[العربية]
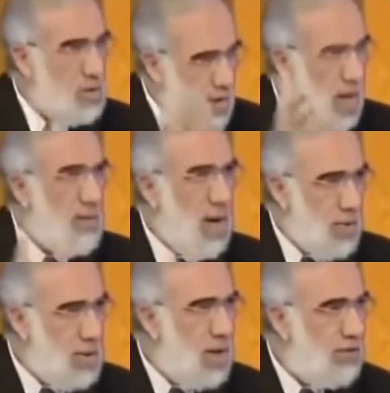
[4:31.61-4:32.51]
عربيه
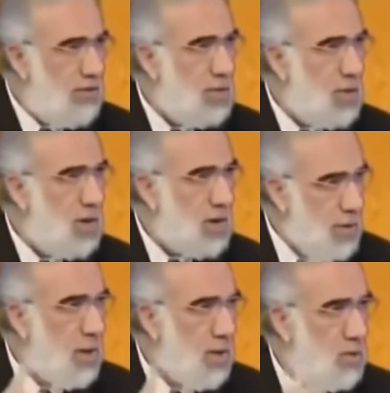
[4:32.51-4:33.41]
في عند نعم. ابن
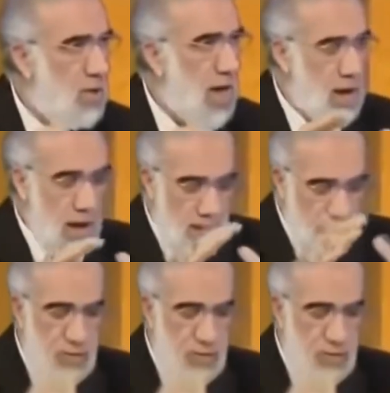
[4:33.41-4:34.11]
منظور يعني صحيح.